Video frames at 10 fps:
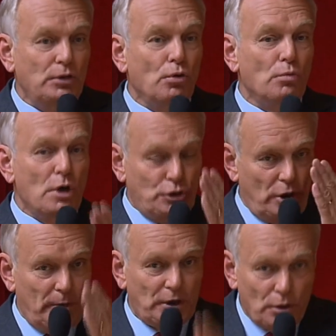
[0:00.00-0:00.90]
Et donc moi,
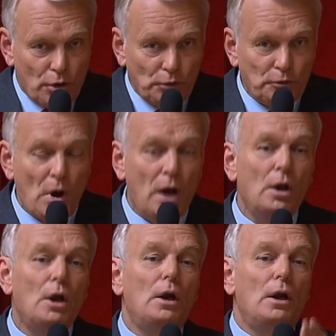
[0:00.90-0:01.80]
je le répète encore une fois,
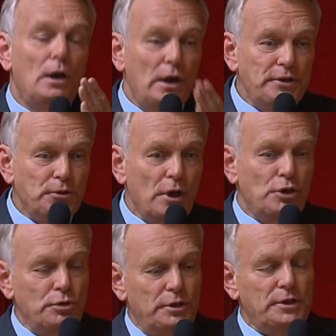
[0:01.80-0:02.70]
laissons
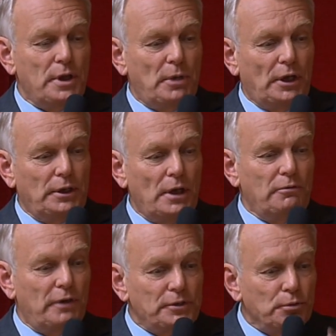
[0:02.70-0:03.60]
la justice
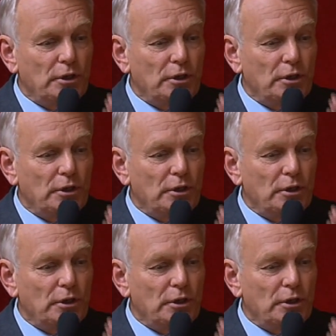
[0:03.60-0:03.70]
américaine faire